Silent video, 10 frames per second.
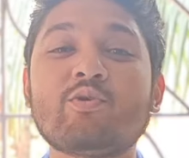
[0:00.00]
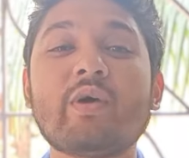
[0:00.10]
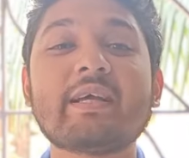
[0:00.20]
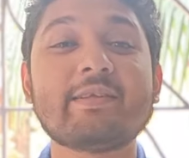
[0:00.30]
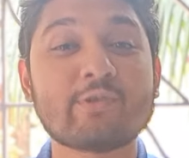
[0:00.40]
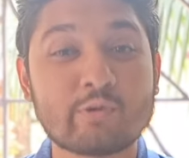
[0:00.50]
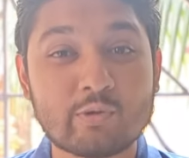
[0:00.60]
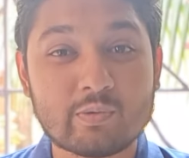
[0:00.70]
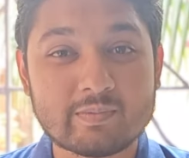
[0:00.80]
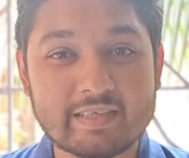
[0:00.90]
টু এর কিন্তু
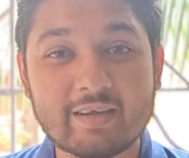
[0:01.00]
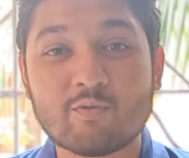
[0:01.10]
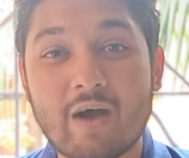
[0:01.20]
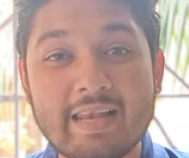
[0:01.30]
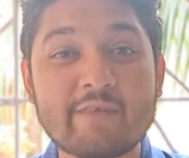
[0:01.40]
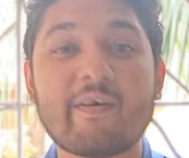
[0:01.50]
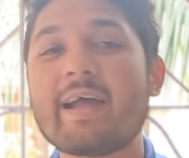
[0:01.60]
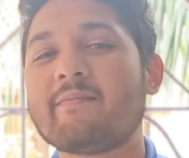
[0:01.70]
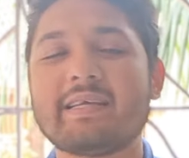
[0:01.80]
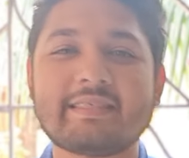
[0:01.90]
যে
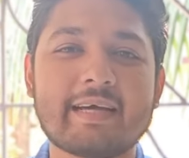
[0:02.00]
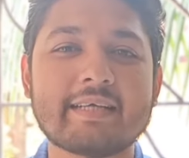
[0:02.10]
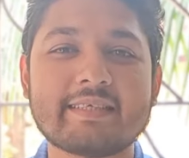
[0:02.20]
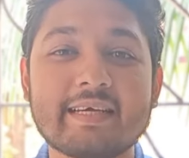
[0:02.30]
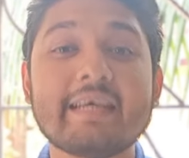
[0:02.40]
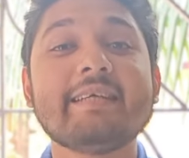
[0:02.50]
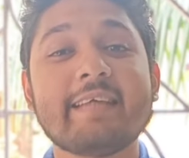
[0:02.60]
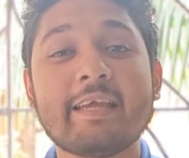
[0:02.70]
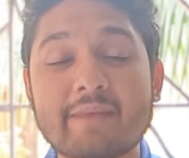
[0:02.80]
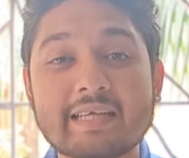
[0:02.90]
কোয়ালিফায়ার ম্যাচটা আছে
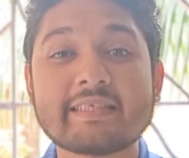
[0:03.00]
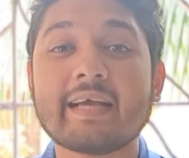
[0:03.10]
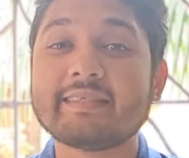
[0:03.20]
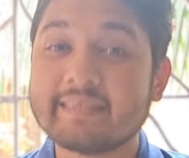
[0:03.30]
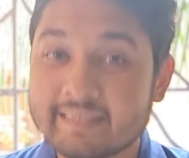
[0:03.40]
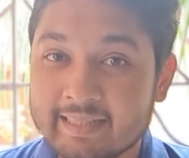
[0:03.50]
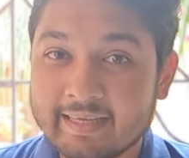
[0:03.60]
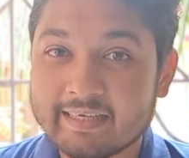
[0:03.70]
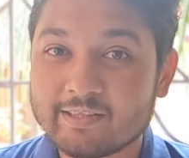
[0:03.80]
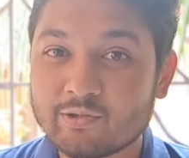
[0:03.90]
যেই ম্যাচটায়
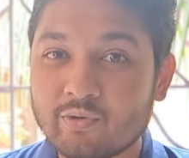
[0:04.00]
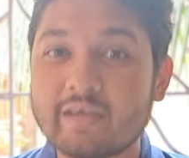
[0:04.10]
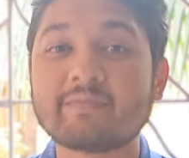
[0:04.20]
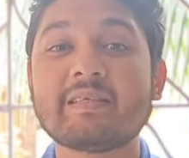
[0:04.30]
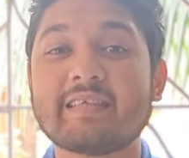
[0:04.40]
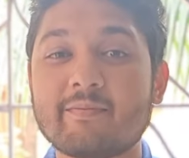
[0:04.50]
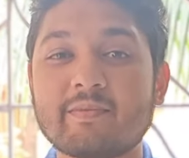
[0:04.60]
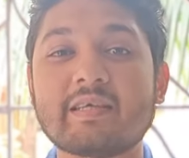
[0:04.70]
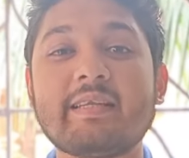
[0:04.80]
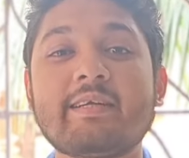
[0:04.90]
জিতলেই কিন্তু এফসি
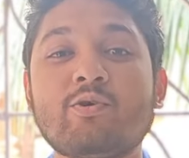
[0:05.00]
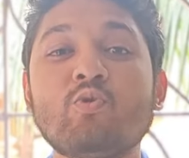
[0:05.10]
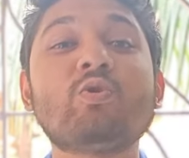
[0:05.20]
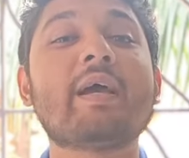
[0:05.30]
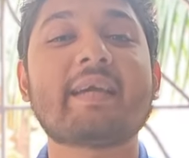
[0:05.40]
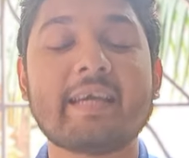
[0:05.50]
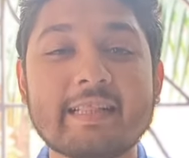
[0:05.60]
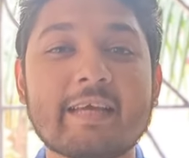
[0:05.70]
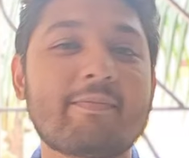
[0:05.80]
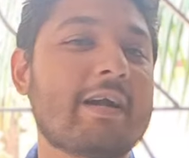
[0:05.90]
চ্যাম্পিয়ন্স লিগ টু তে
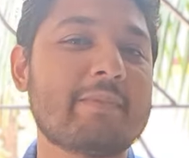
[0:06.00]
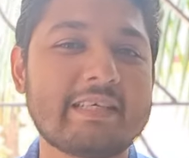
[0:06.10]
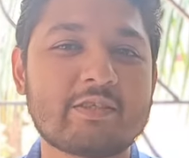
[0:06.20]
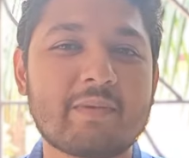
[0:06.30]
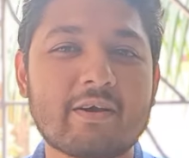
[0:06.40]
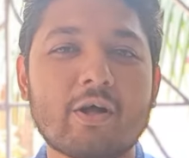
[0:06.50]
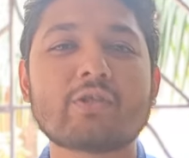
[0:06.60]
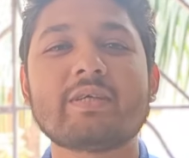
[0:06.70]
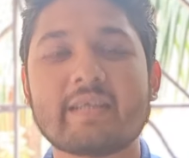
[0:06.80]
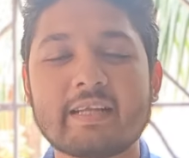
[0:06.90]
খেলতে পারবে ইস্ট বেঙ্গল
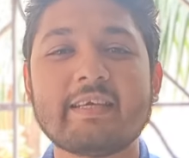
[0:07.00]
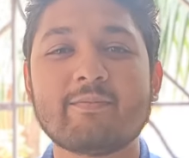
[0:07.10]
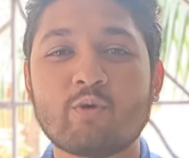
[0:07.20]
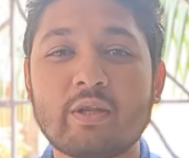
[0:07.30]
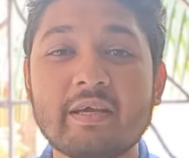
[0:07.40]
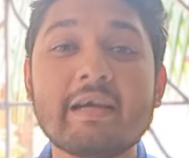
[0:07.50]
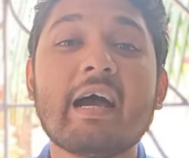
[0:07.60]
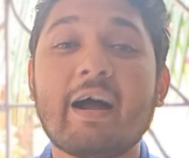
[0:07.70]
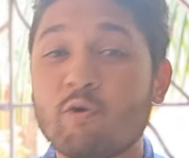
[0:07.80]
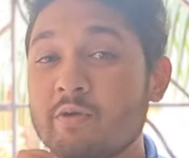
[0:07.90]
তো সেটা নিয়ে বলি
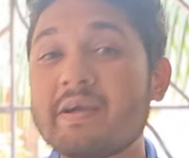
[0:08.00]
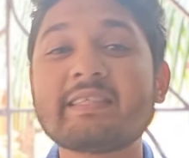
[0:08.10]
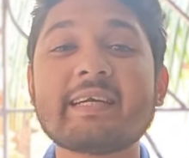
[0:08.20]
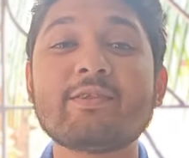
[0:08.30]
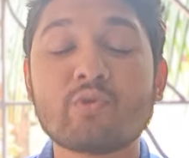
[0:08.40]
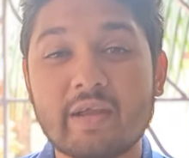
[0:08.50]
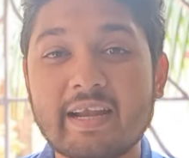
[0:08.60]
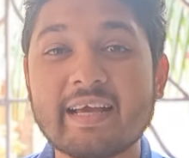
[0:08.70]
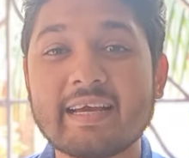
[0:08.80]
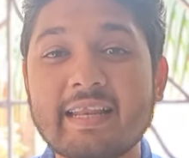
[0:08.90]
আর ওই ম্যাচটা কিন্তু
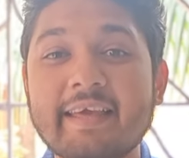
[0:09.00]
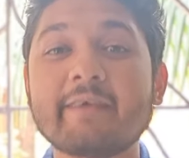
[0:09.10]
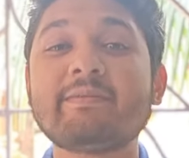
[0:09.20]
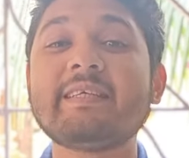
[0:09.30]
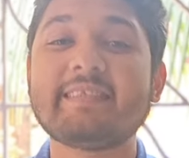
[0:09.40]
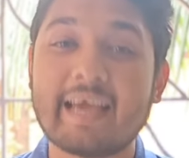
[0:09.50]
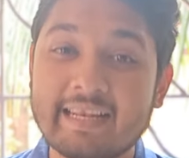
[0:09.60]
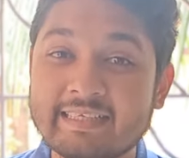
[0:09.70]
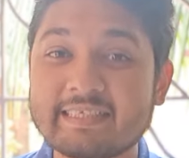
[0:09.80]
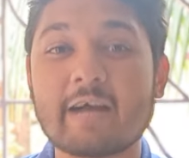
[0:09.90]
হেরে গেলে এফসি
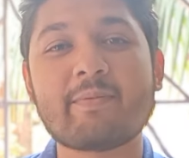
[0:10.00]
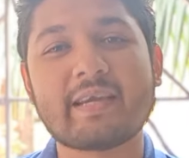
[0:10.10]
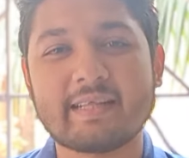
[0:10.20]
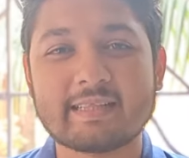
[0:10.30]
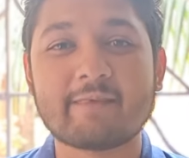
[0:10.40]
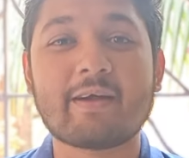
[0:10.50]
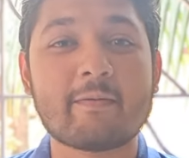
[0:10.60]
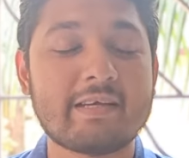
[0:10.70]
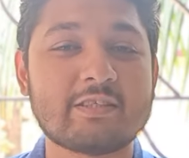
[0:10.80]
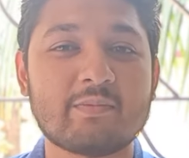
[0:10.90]
চ্যালেঞ্জ কাপে খেলতে
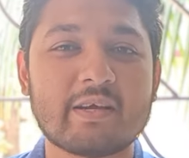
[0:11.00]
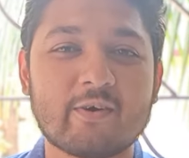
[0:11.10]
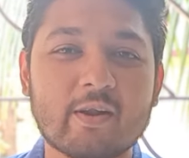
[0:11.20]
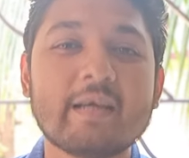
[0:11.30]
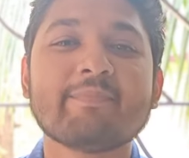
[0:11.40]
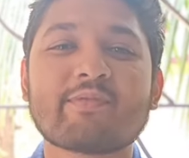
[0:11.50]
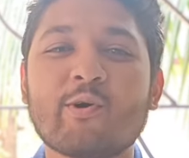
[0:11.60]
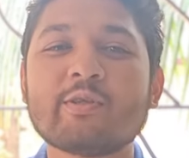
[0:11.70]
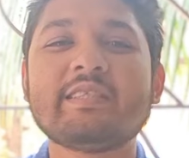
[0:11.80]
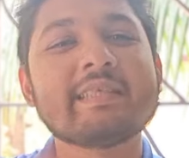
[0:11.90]
পারবে ইস্ট বেঙ্গল তো
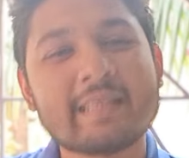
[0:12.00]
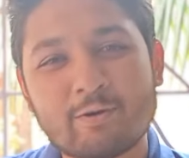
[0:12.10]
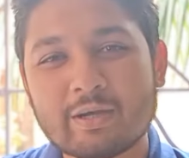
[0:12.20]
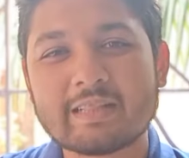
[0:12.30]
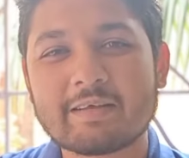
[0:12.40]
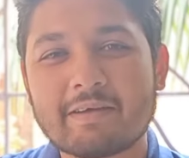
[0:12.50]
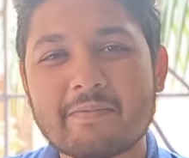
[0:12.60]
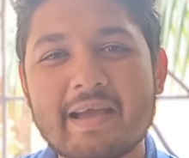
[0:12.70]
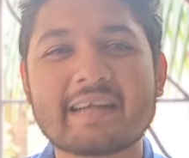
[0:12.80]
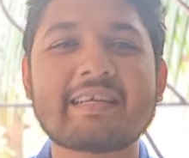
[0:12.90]
জিতলেও খেলতে
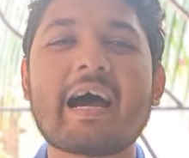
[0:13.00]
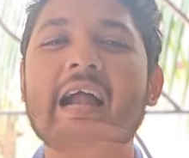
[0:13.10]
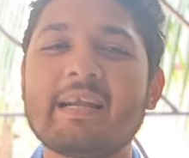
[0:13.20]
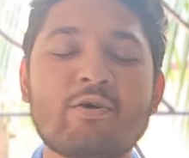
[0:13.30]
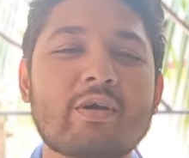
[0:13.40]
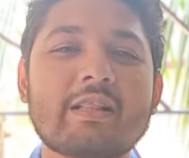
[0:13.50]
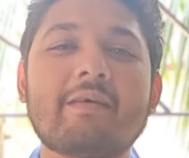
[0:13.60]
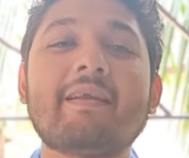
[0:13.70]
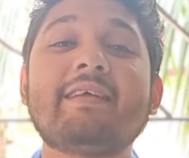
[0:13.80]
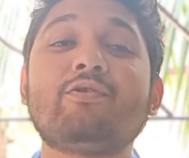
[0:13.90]
পারবে একটা হারলেও খেলতে
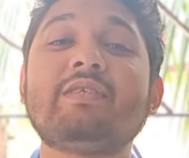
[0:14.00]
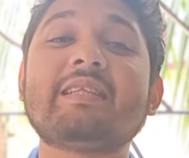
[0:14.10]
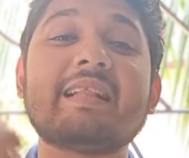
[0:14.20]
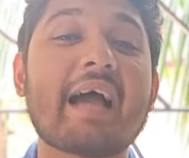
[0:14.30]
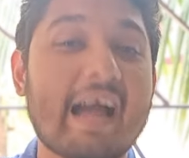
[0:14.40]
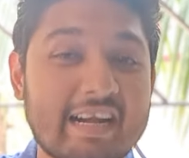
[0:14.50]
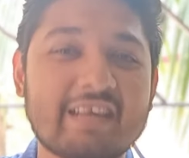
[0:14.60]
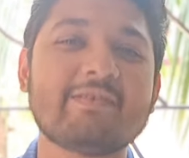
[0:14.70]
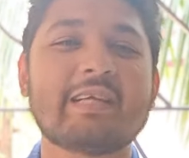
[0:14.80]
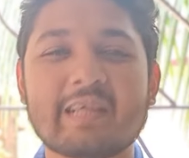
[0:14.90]
পারবে কিন্তু জিতলে হায়ার
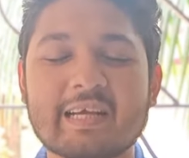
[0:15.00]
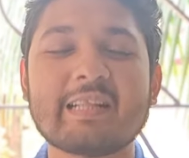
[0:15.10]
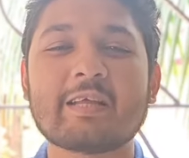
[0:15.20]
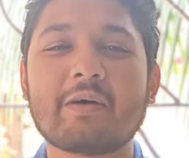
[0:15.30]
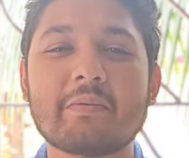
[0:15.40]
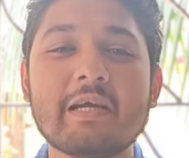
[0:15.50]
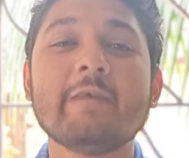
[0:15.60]
ডিভিশনটা খেলতে পারবে